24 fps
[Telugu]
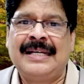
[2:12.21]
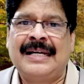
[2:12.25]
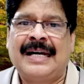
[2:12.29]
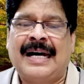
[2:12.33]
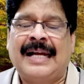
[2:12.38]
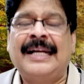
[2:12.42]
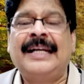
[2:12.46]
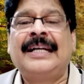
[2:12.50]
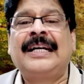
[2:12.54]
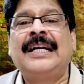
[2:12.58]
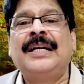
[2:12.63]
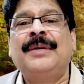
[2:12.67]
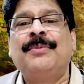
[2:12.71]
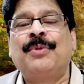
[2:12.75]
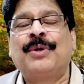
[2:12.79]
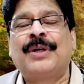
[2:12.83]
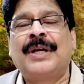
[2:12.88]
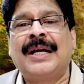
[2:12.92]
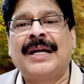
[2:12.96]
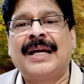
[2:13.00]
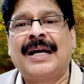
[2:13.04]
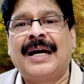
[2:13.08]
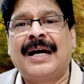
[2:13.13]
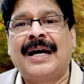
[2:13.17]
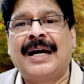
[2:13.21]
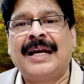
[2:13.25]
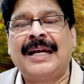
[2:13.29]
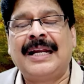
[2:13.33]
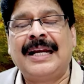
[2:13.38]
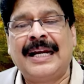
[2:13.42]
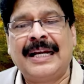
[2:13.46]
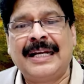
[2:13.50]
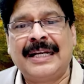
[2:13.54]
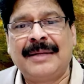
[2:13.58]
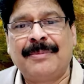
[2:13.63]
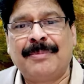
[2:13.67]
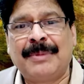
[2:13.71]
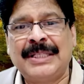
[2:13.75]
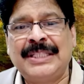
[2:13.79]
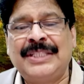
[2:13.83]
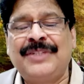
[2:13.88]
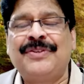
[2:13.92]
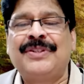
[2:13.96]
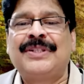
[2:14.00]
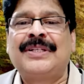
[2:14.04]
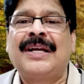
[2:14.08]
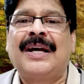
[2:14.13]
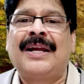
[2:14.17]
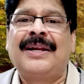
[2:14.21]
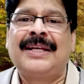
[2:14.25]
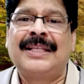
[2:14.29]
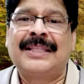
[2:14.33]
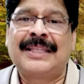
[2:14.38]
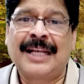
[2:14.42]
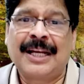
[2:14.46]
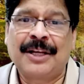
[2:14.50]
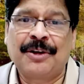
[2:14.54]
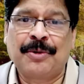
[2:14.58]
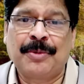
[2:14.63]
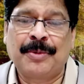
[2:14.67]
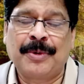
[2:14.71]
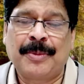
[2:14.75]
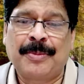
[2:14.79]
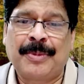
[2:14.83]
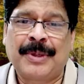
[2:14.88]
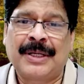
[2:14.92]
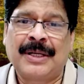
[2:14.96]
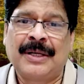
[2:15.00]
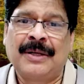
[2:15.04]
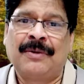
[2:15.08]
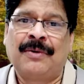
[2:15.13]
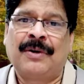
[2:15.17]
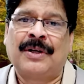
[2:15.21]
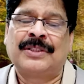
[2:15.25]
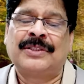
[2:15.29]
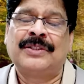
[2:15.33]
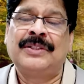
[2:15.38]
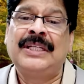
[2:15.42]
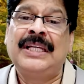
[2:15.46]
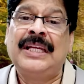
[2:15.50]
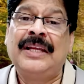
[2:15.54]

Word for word: అన్నిటికంటే ముఖ్యంగా ఇలాంటి మంచి విషయాలు ఇతరులకు ఉపయోగపడటం కోసం